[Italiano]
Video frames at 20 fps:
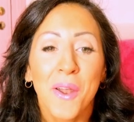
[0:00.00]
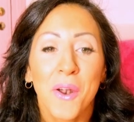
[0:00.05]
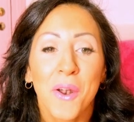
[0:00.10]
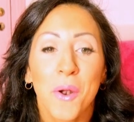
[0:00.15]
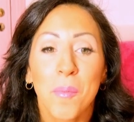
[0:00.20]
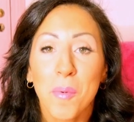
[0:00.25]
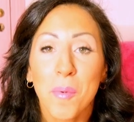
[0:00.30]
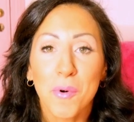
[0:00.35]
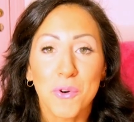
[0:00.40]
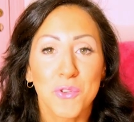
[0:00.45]

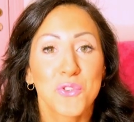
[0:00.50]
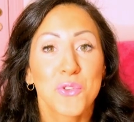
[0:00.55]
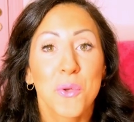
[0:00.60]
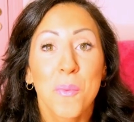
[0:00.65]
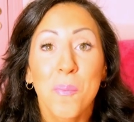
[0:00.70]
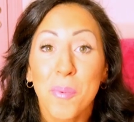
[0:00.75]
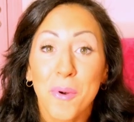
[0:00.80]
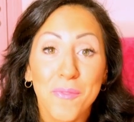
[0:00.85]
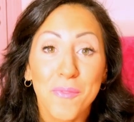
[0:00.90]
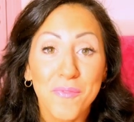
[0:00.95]
non mi posso
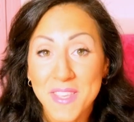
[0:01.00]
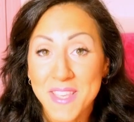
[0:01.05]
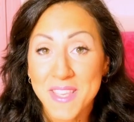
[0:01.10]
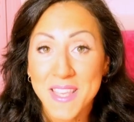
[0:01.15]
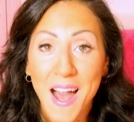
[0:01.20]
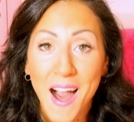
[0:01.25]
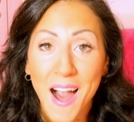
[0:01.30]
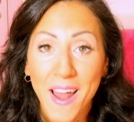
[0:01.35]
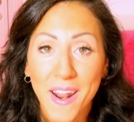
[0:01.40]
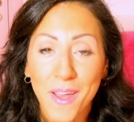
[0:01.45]

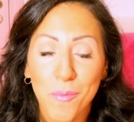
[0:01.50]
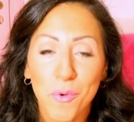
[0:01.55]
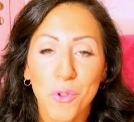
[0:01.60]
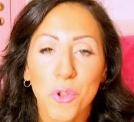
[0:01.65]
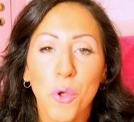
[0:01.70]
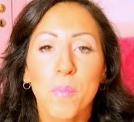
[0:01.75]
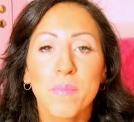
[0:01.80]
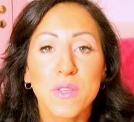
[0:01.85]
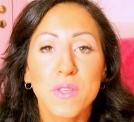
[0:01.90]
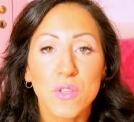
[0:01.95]
improvvisare,
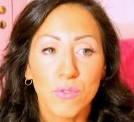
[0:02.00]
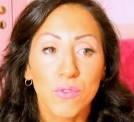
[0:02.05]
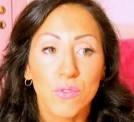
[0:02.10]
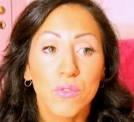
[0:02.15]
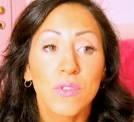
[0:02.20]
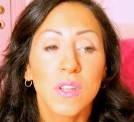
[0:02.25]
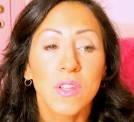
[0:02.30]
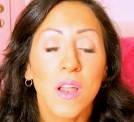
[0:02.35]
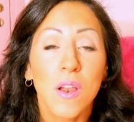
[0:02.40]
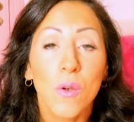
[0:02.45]
quindi ho
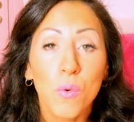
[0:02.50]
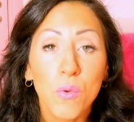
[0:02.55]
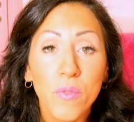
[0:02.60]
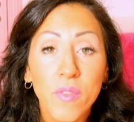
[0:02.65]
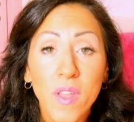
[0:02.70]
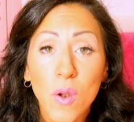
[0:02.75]
bisogno dei,